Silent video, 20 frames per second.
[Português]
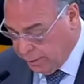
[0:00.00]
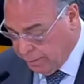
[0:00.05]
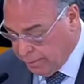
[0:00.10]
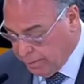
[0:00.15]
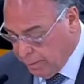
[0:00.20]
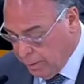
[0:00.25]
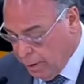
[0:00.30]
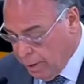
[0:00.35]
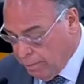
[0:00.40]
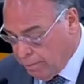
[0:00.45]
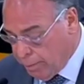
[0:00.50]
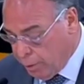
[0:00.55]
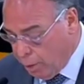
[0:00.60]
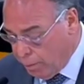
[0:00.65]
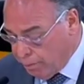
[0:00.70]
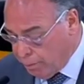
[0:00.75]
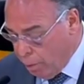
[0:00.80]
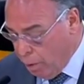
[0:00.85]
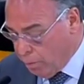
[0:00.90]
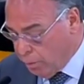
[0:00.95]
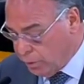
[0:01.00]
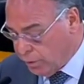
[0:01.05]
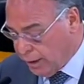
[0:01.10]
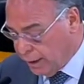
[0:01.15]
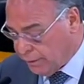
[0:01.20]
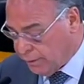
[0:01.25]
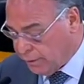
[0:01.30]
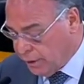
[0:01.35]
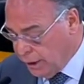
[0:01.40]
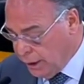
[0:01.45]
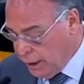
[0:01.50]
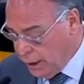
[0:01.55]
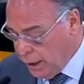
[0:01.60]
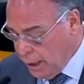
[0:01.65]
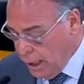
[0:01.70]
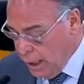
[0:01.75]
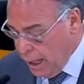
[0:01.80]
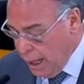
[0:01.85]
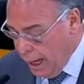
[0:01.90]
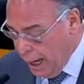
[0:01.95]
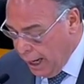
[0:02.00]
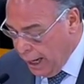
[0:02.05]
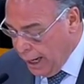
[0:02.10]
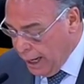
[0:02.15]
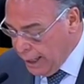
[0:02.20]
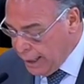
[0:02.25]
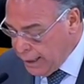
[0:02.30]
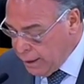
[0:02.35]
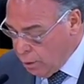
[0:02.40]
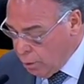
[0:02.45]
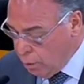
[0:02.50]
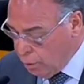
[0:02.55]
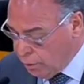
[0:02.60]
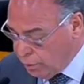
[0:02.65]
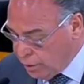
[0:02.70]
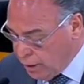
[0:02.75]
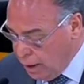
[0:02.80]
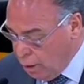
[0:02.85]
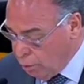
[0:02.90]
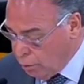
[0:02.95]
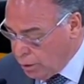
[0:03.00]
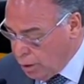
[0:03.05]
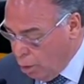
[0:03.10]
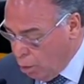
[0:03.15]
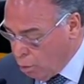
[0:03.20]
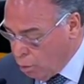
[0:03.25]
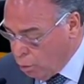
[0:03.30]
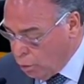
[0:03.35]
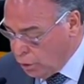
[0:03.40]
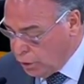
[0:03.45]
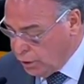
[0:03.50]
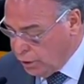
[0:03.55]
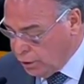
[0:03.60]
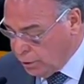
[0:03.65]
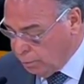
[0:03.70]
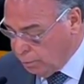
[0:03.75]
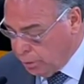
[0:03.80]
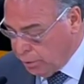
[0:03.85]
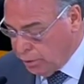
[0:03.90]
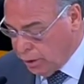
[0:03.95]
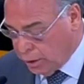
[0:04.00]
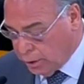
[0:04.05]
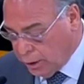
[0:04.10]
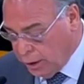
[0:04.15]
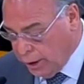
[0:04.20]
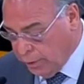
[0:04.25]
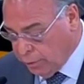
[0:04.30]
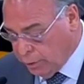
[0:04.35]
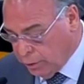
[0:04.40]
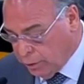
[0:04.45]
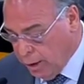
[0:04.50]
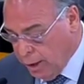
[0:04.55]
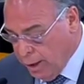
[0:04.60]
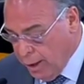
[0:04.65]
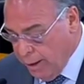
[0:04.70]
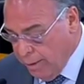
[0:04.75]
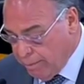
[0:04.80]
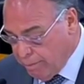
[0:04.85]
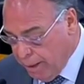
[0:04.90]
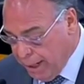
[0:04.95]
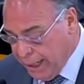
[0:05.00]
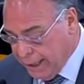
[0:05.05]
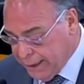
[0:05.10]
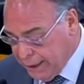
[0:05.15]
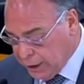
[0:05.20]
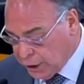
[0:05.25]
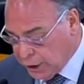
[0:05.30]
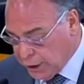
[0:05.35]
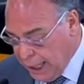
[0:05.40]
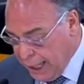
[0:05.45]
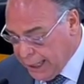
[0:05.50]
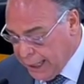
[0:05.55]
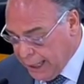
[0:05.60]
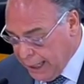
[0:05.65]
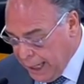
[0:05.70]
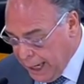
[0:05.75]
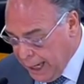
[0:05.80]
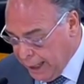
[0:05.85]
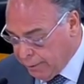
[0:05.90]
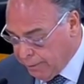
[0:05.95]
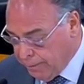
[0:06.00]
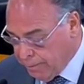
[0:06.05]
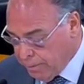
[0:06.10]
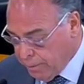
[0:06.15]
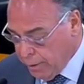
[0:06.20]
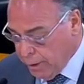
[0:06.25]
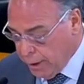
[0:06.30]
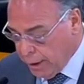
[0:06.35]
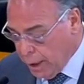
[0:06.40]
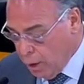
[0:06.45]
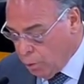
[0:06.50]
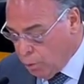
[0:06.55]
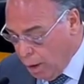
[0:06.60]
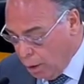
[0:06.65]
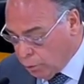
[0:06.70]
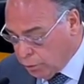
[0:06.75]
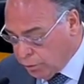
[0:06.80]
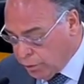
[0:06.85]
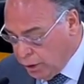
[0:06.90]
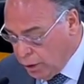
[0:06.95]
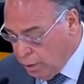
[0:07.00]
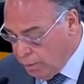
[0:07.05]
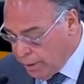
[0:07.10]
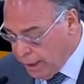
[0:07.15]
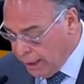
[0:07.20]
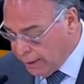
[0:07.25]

O texto do relator, senador Fernando Bezerra, preserva a base do que foi aprovado pelos deputados, ou seja,